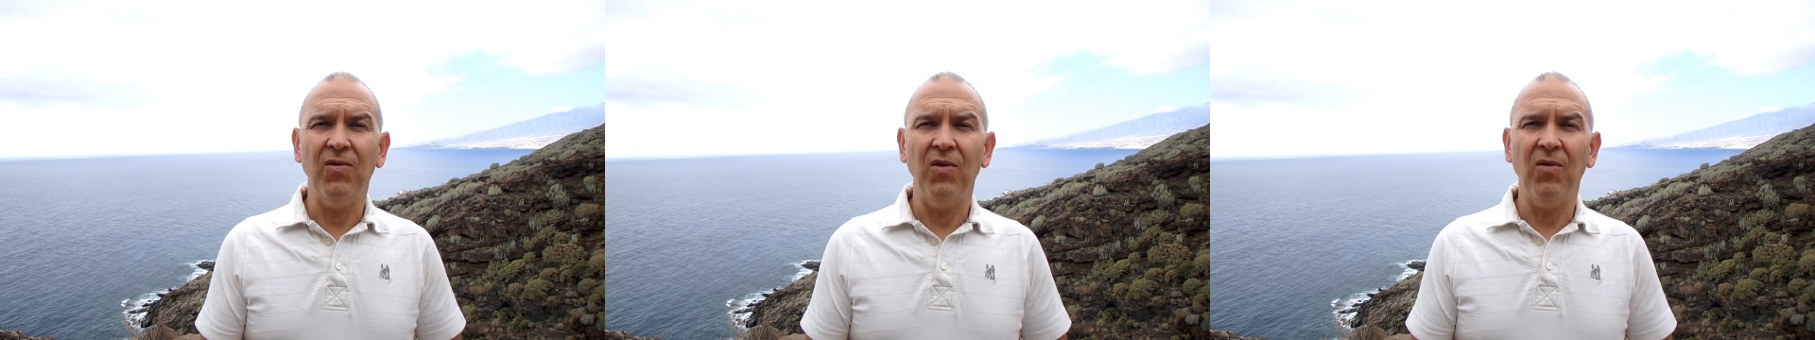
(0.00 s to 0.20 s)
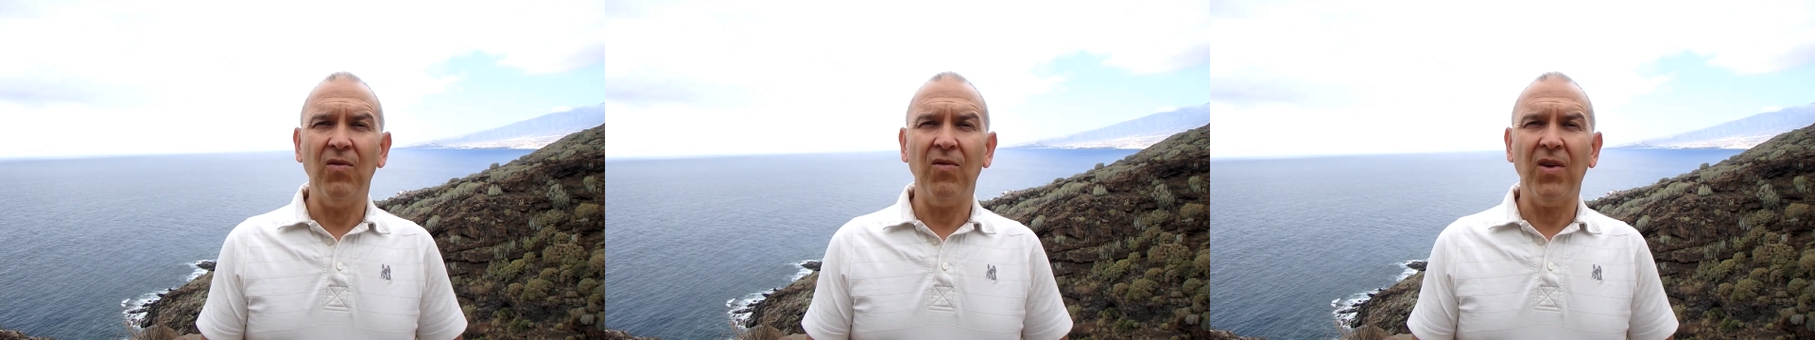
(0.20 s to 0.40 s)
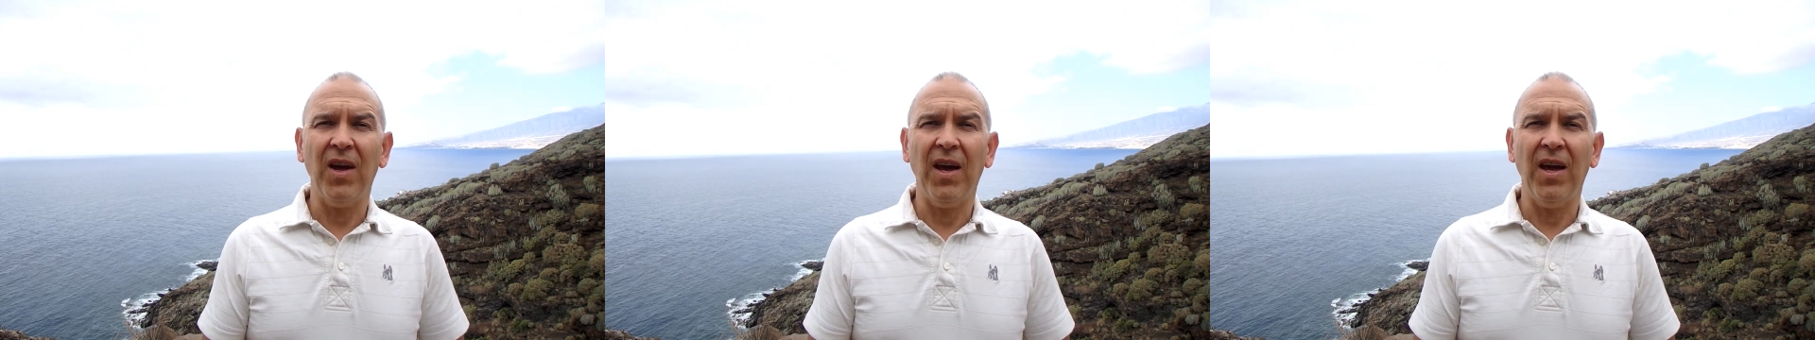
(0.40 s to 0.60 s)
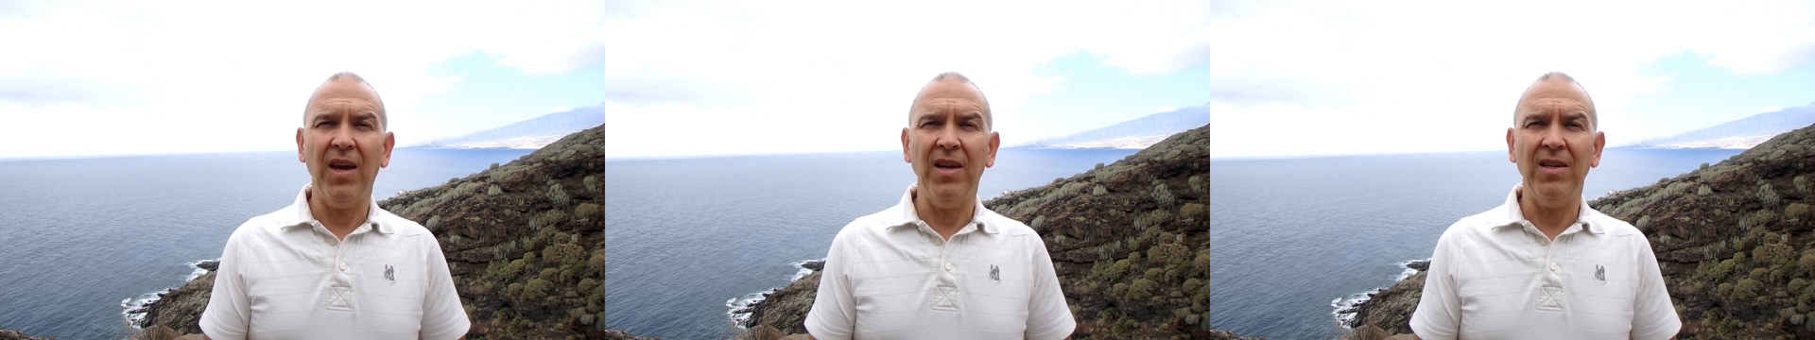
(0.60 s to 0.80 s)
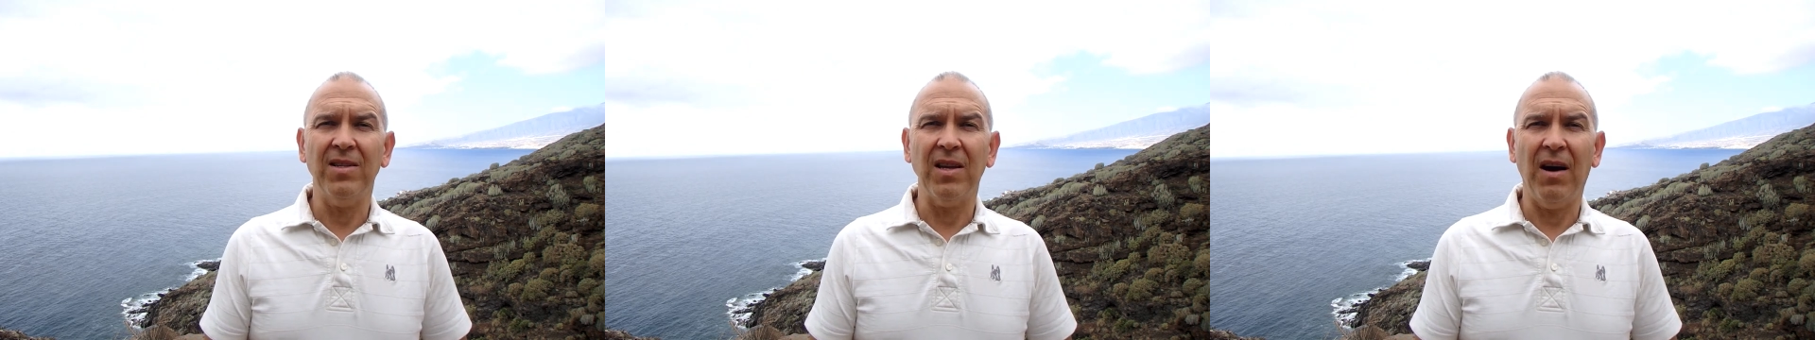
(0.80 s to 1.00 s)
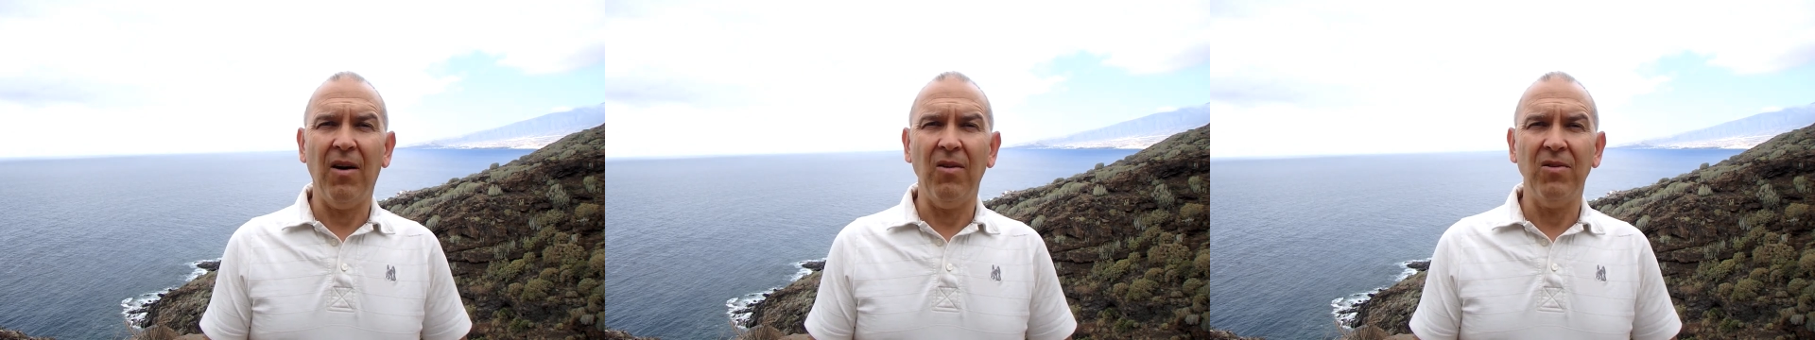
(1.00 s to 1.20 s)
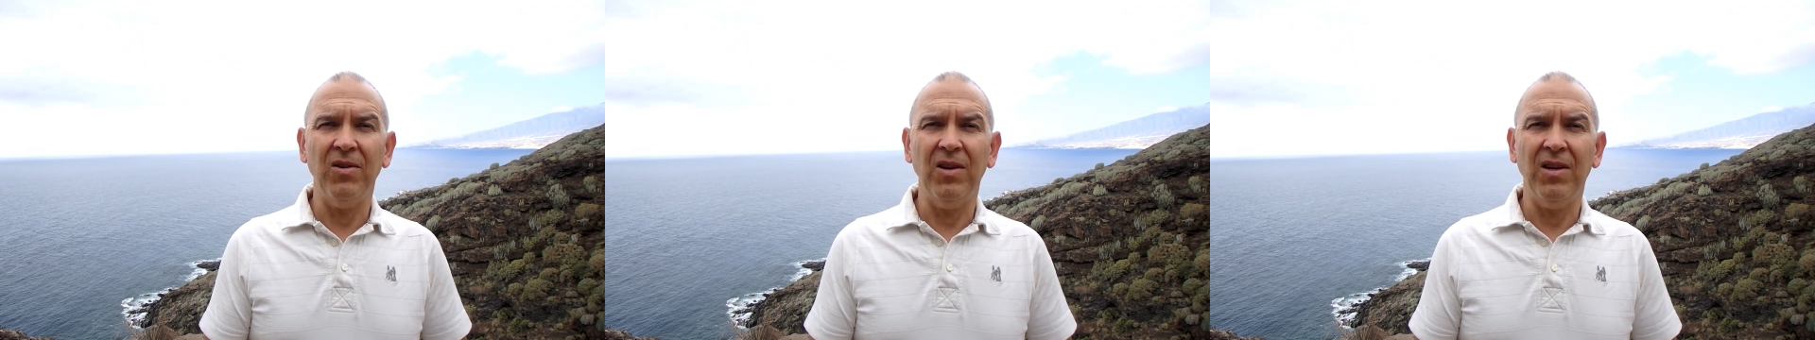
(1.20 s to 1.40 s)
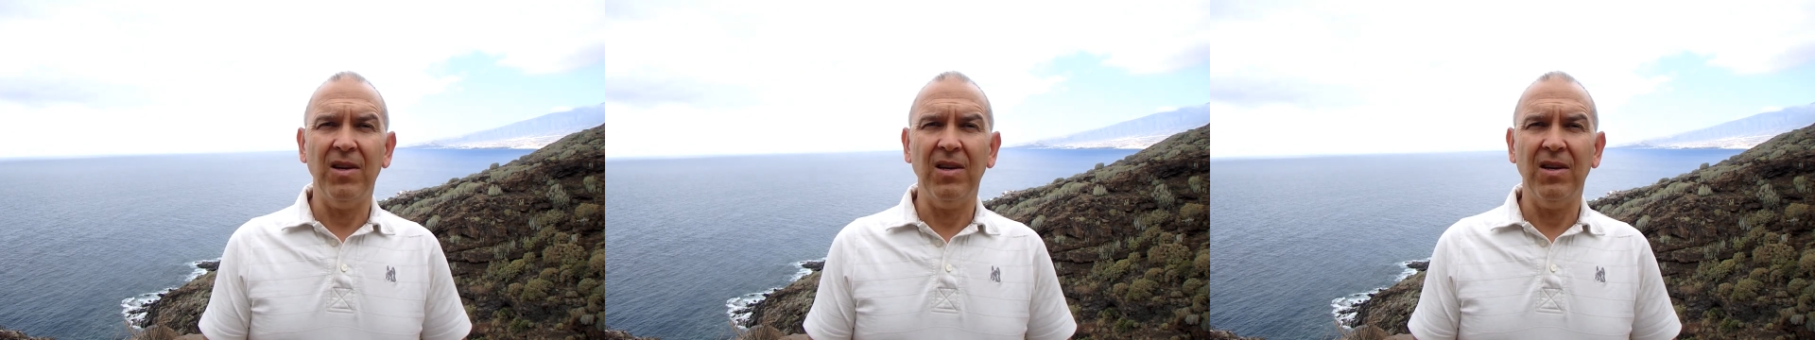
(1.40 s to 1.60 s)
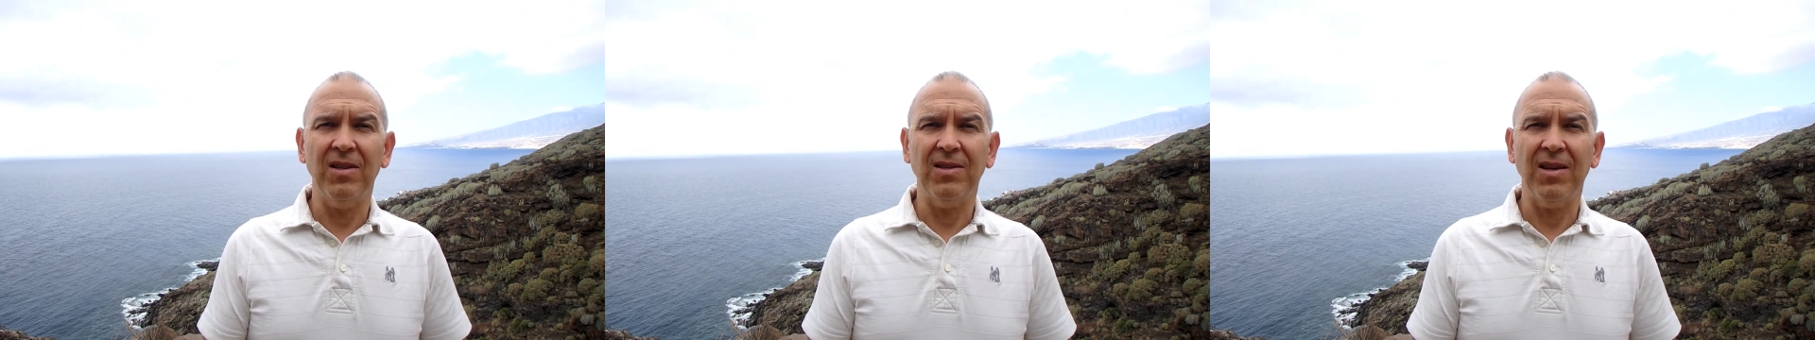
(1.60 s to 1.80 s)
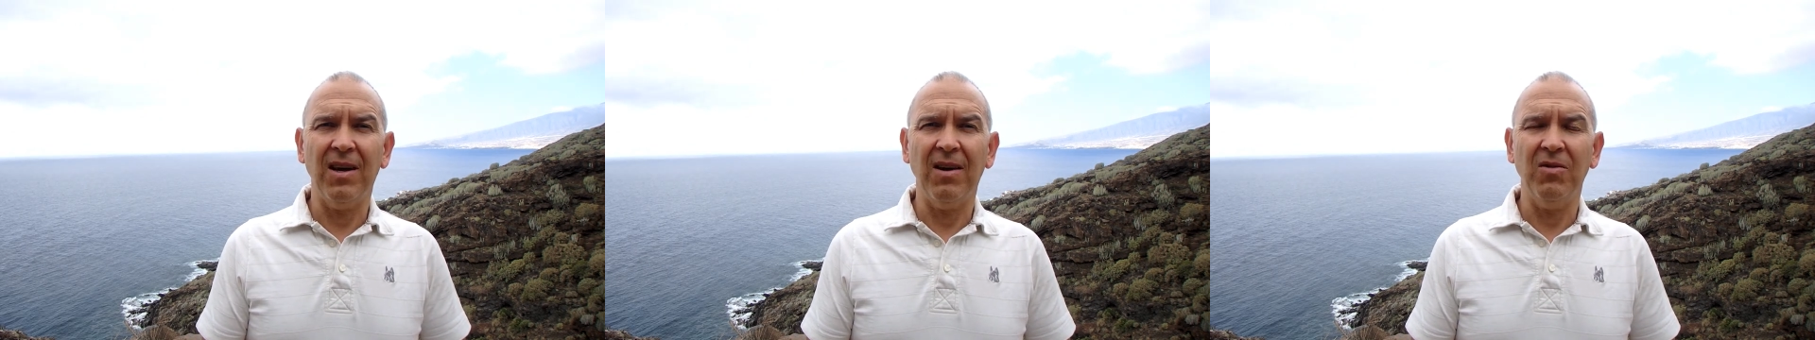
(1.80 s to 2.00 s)
5G ist auch nicht
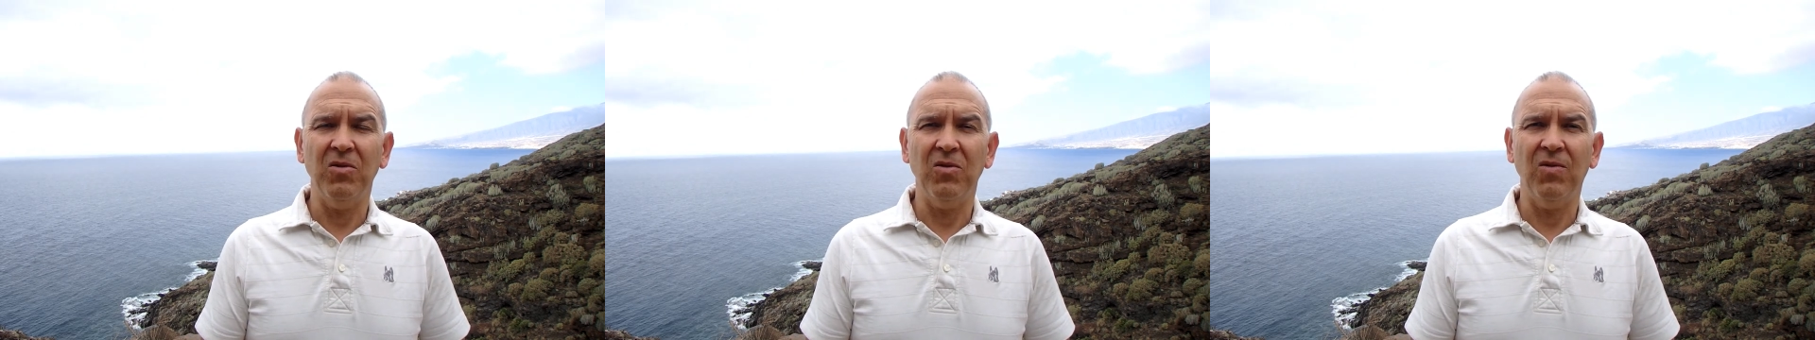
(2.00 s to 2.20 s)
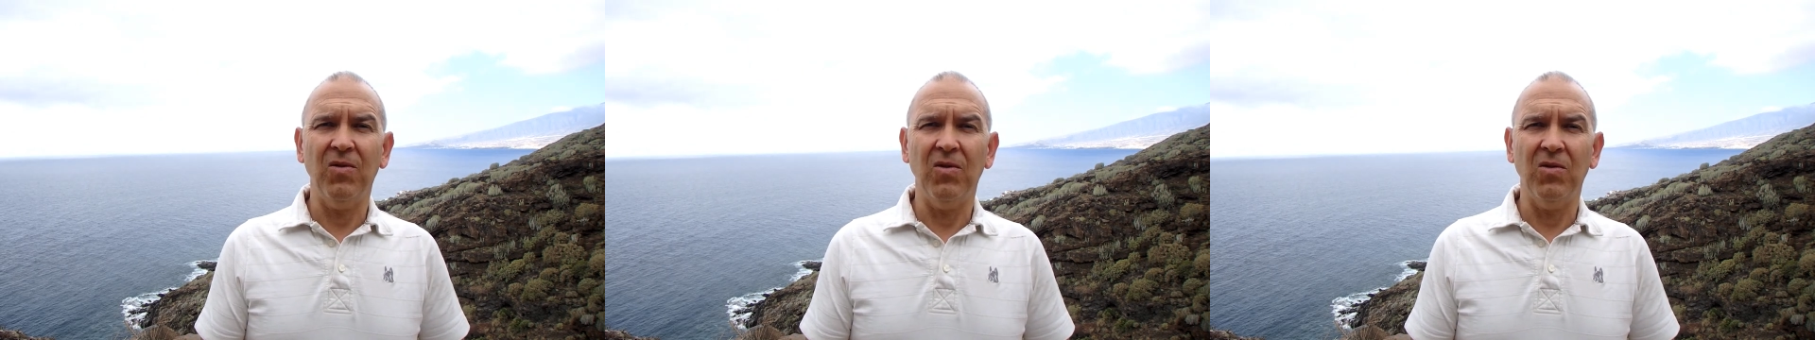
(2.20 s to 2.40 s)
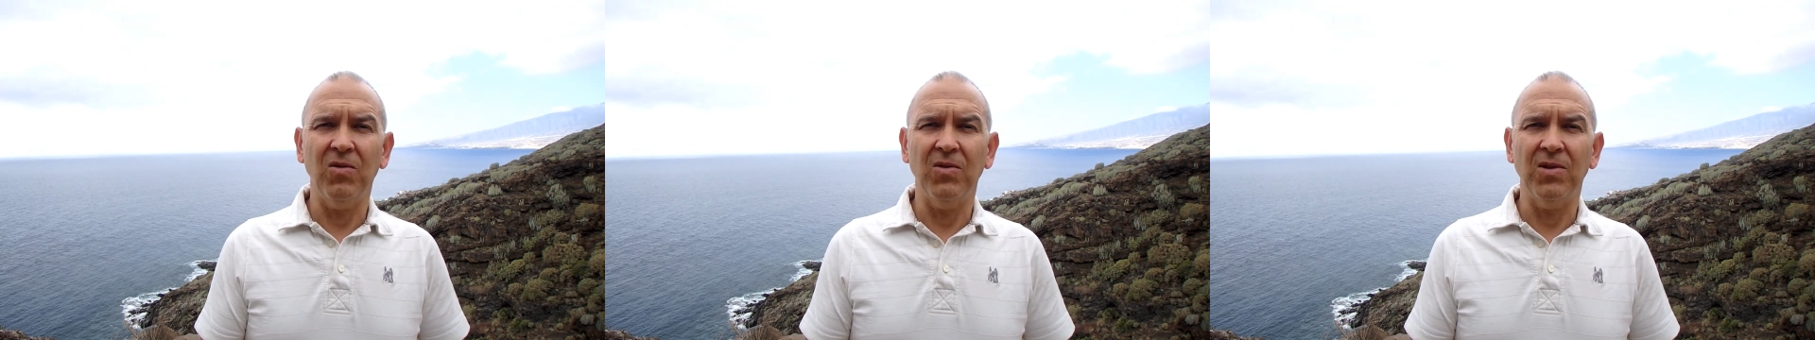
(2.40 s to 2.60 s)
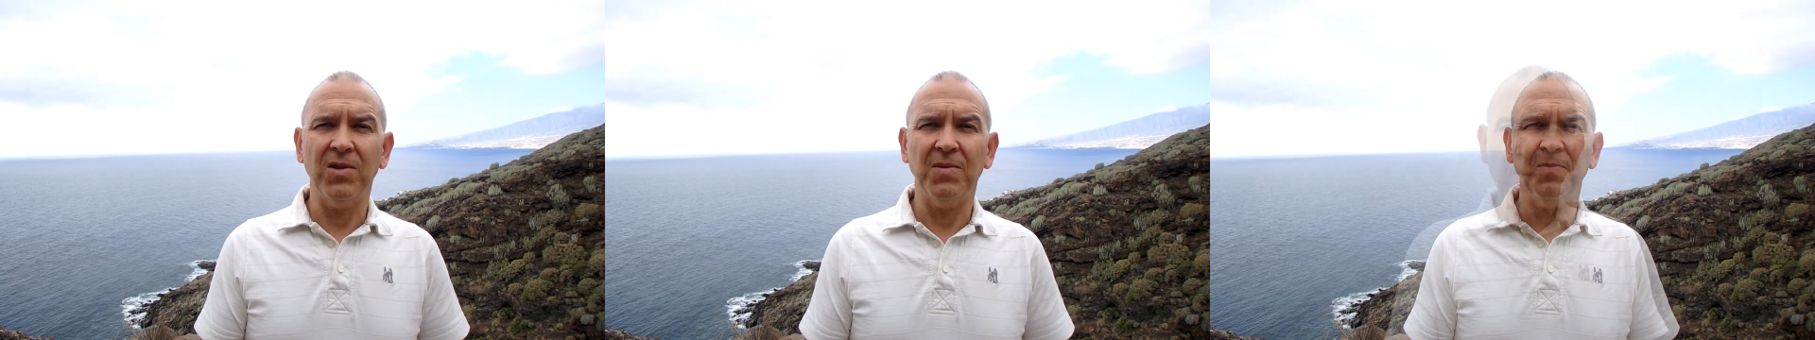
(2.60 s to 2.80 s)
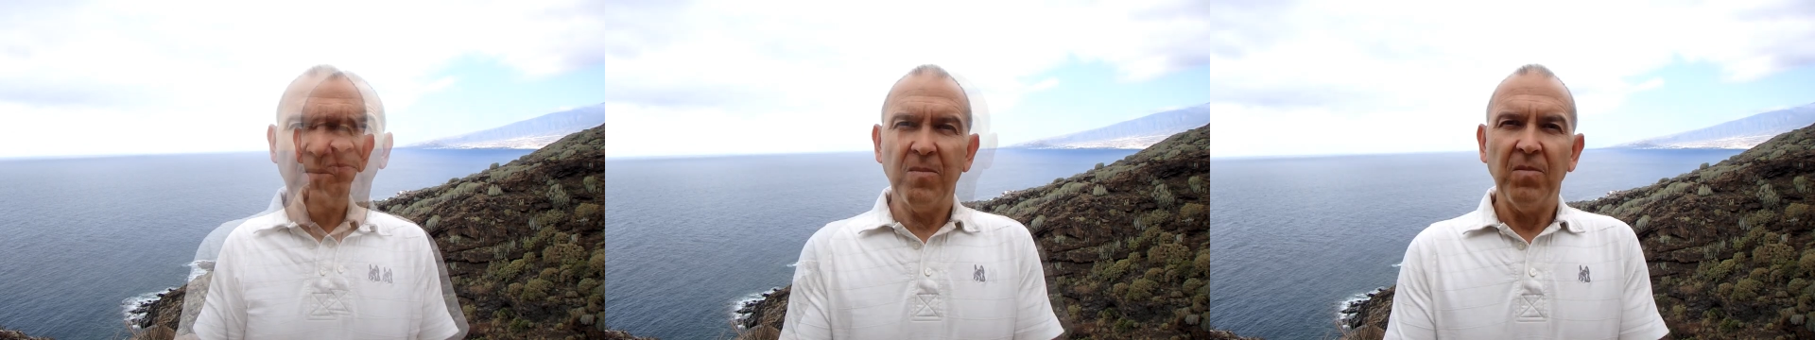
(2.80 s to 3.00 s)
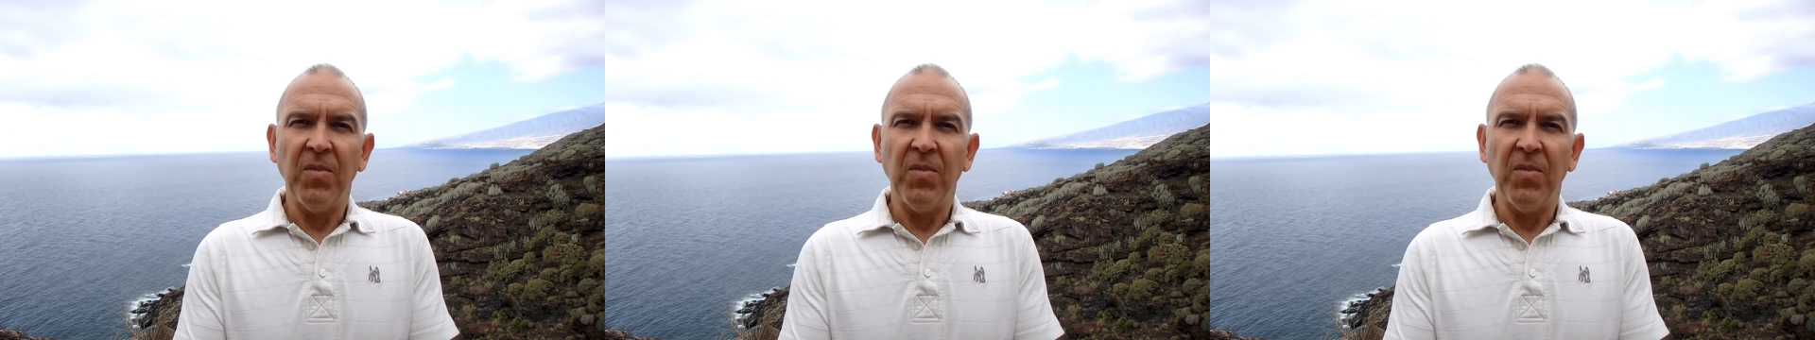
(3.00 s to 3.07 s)
sehr gut für uns.